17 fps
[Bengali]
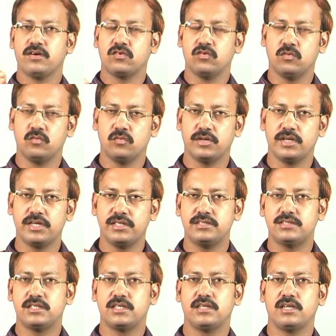বা কোমরের
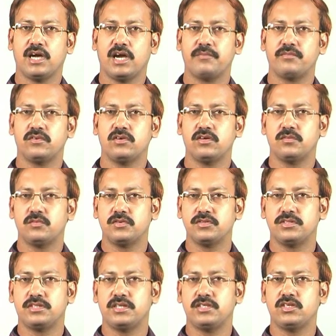যে নার্ভগুলোর
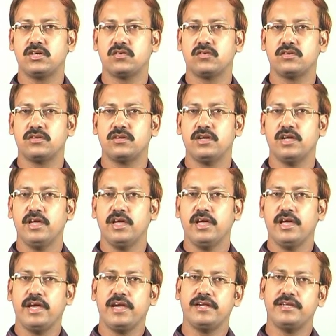মধ্যে যখন
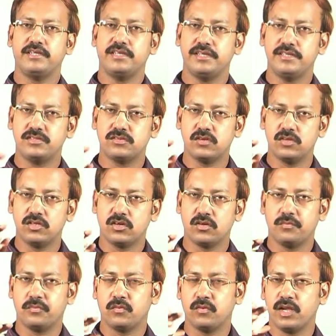এই ডিস্কগুলো
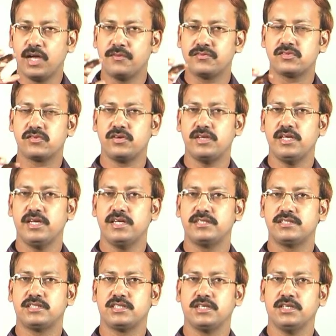যখন পোলাপস হয়ে
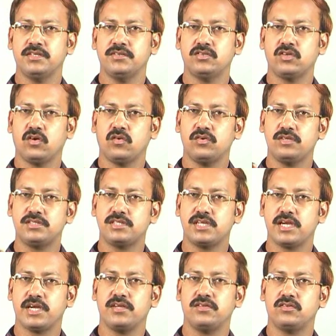যাচ্ছে তখন
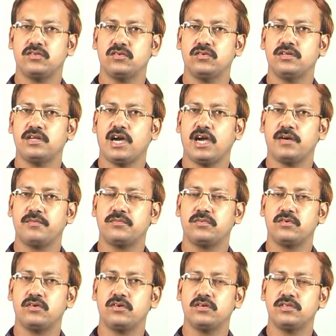সে কিন্তু
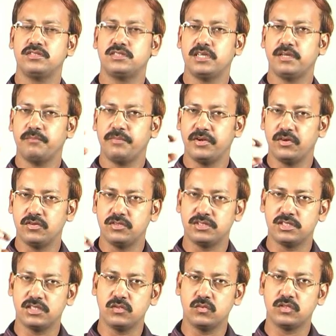নার্ভগুলো যে
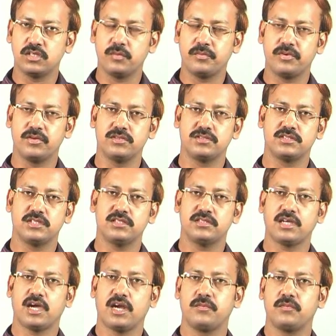বেরোচ্ছে রুটটা বেরোচ্ছে
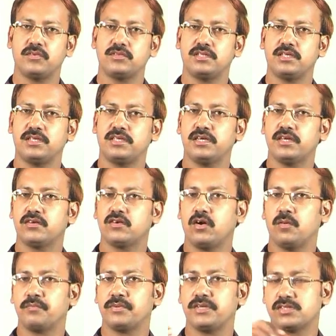তার মধ্যে গিয়ে
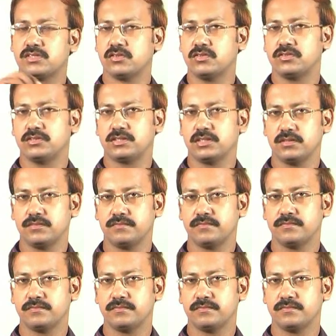কম্প্রেস করছে